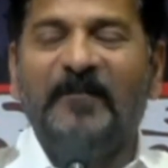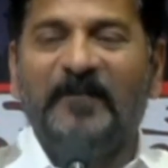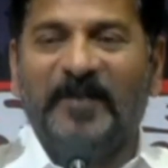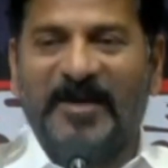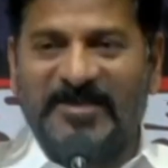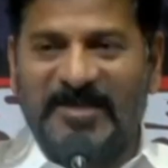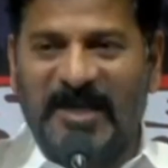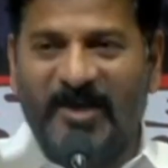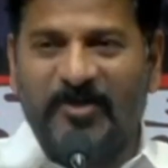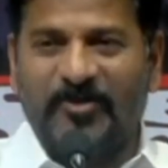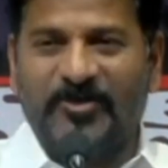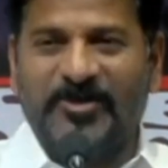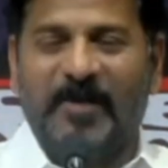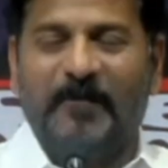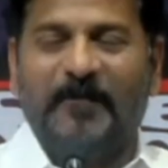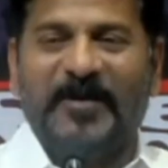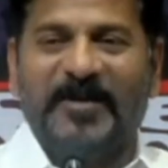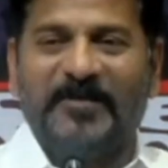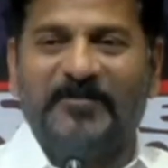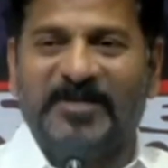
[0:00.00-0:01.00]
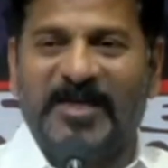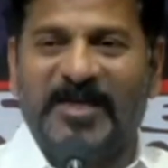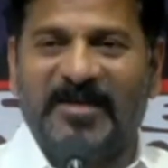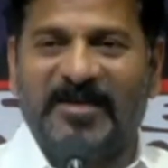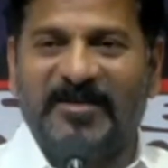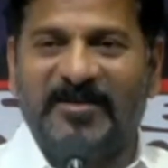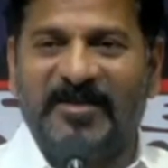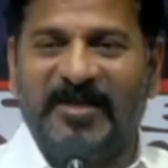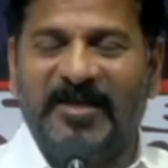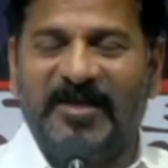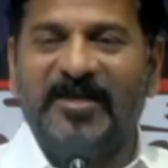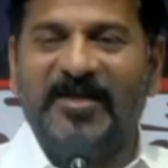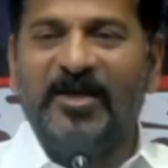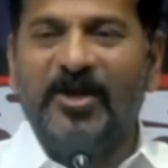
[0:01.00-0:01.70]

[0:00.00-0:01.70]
ప్రజలకు చెప్పడం జరిగింది